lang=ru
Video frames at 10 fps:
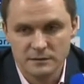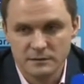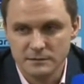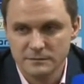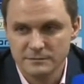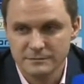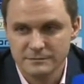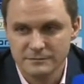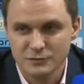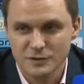э,
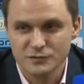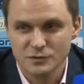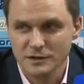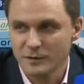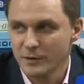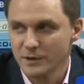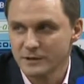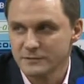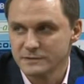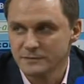уже все стало
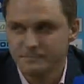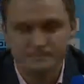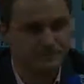понятно всем.